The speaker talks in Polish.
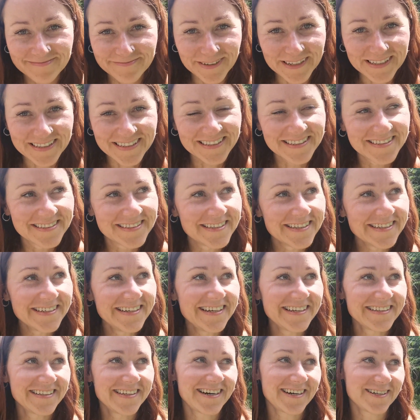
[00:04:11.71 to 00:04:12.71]
ma
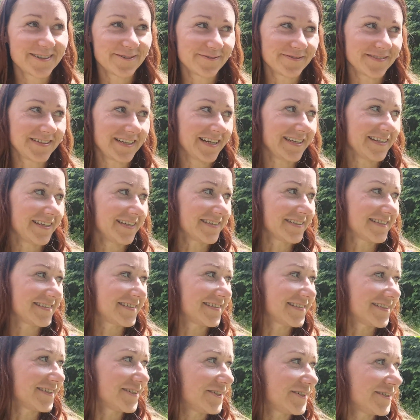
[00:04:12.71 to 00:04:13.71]
tyle darów dla nas.
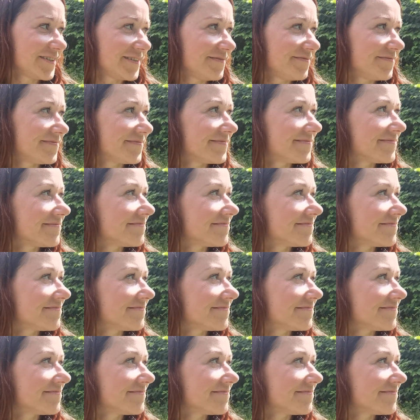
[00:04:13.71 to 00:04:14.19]
No,